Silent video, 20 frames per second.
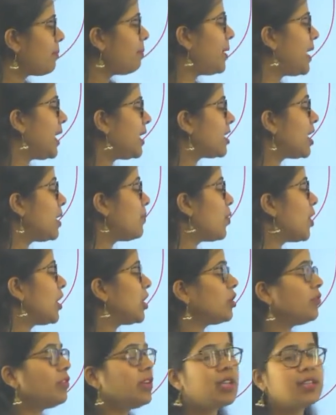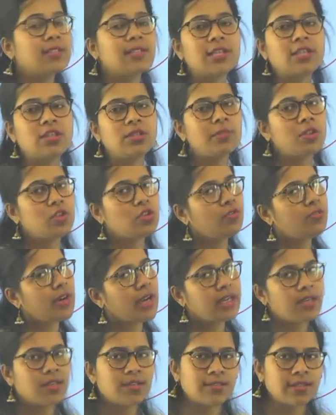प्लेन का पॉइंट ऑफ इंटरसेक्शन बच्चों
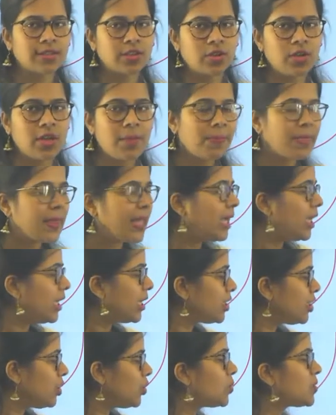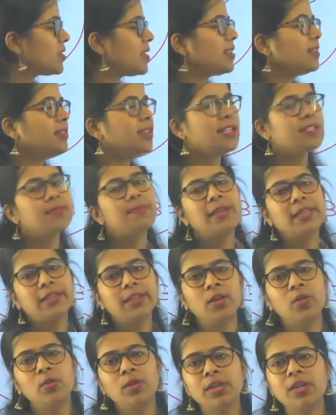फाइंड कर सकते हो ना यूजिंग दिस
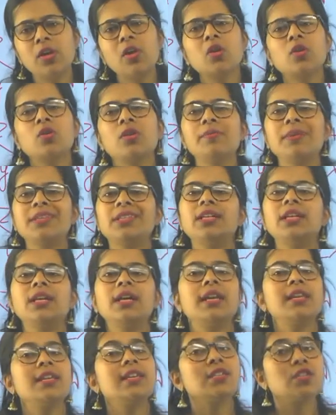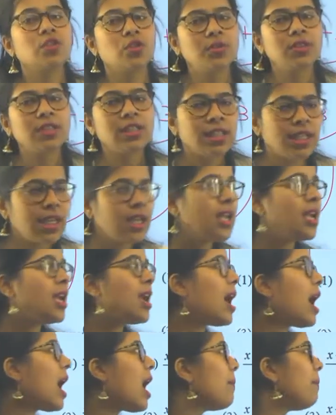मेथड ओनली और कोई मेथड लगाने की ज़रूरत ही नहीं है
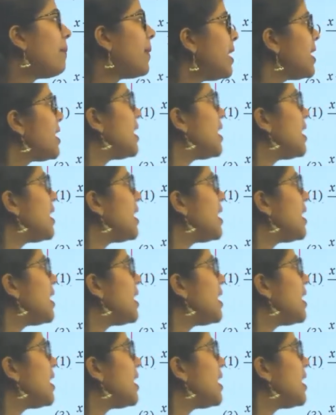आप बड़ी